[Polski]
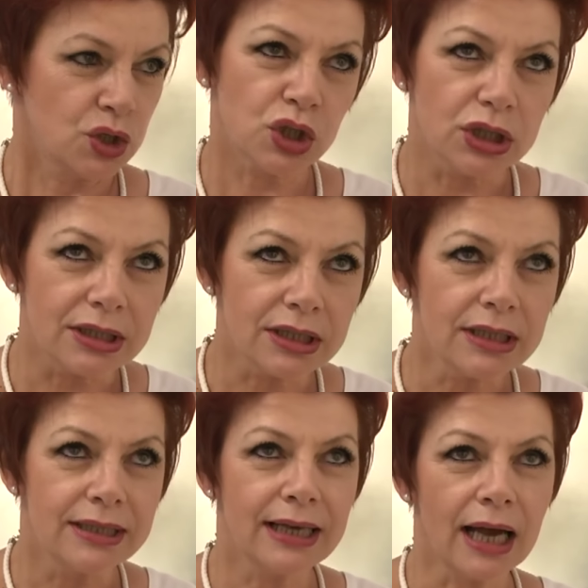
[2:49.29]
czyli
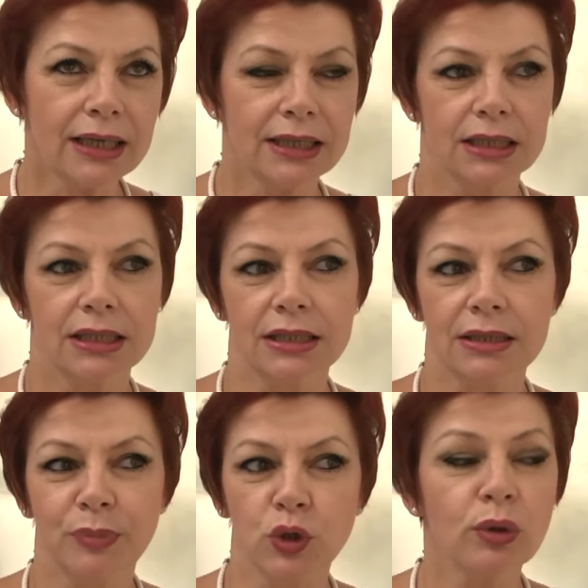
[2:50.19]
jak
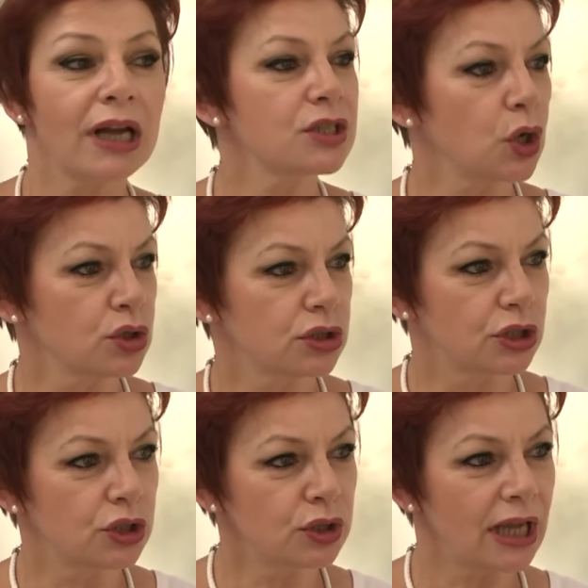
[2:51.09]
y, poszukać
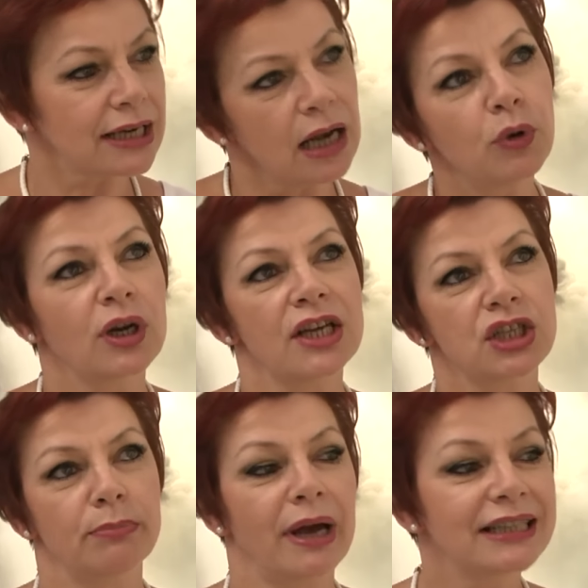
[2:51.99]
roślin, albo
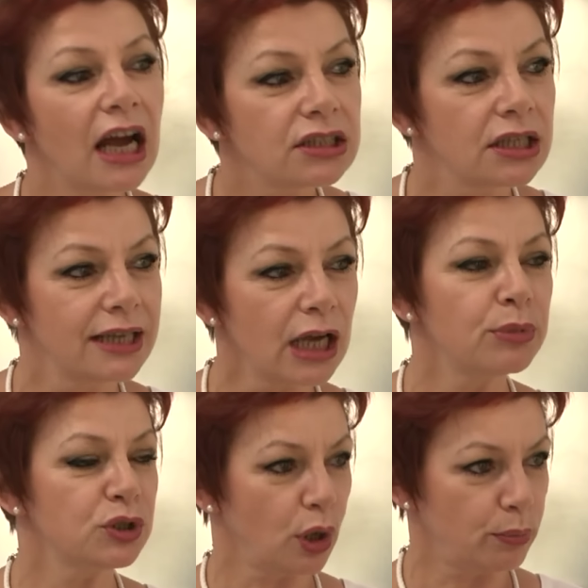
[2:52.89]
raczej badanie,
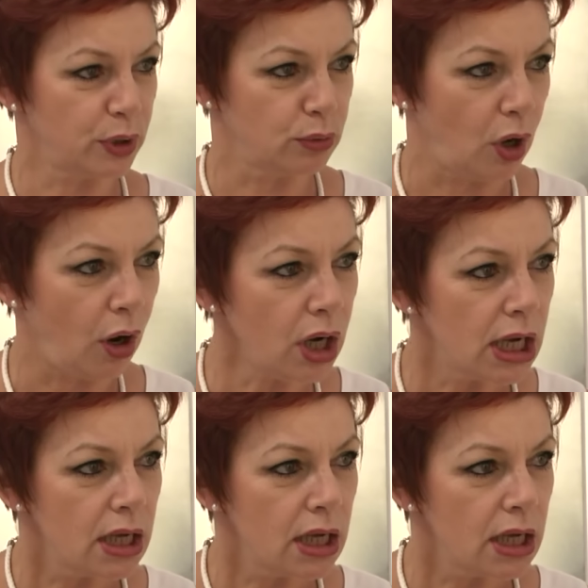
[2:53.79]
jakby to było,